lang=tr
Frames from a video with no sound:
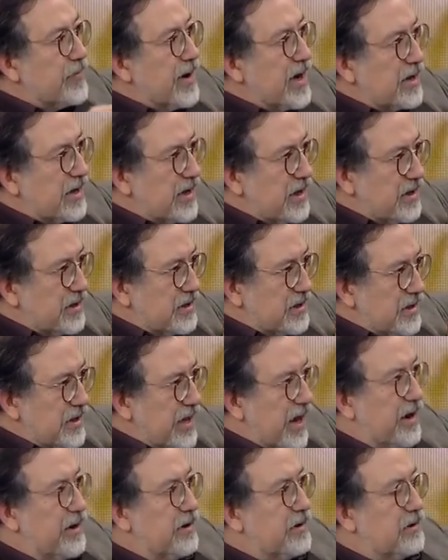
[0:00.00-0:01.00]

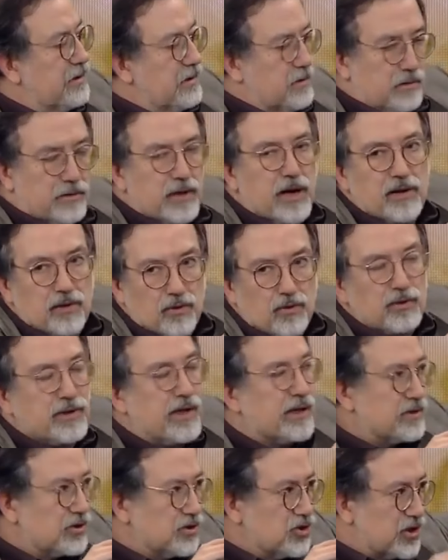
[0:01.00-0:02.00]
belgelerinde yani
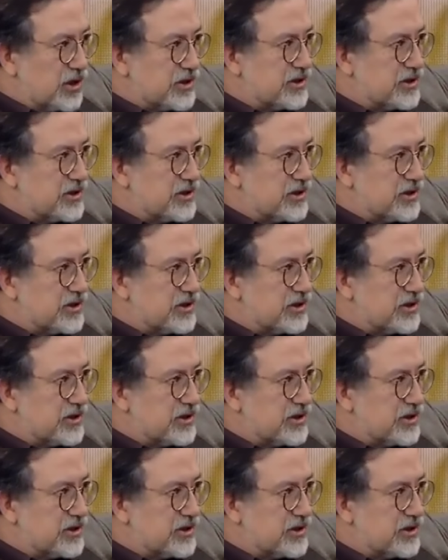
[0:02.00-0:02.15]
16.